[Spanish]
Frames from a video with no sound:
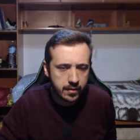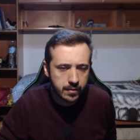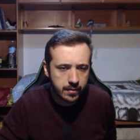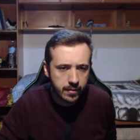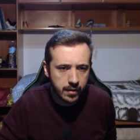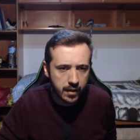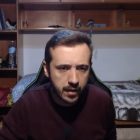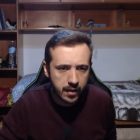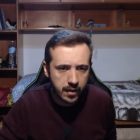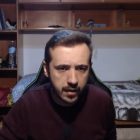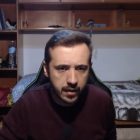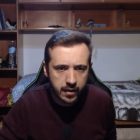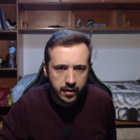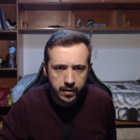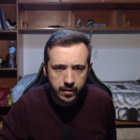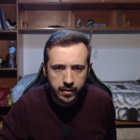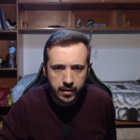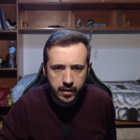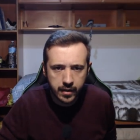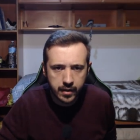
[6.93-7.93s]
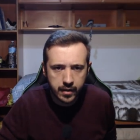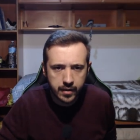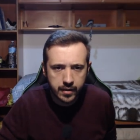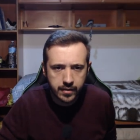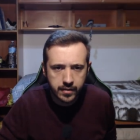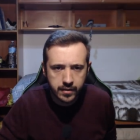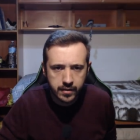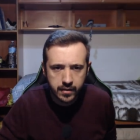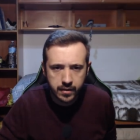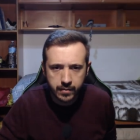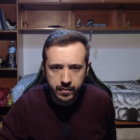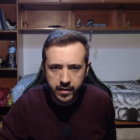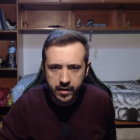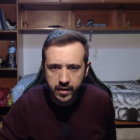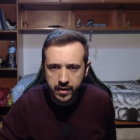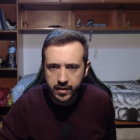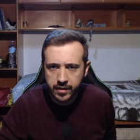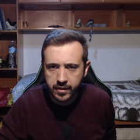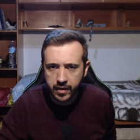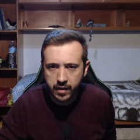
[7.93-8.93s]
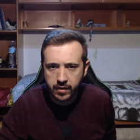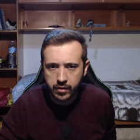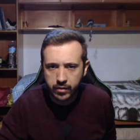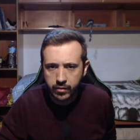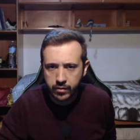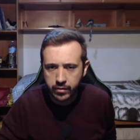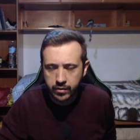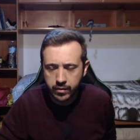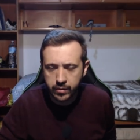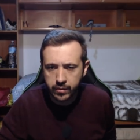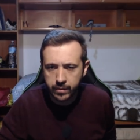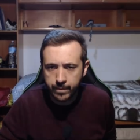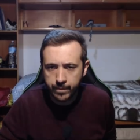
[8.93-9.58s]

vale, vale, este también, están todos, ¿no?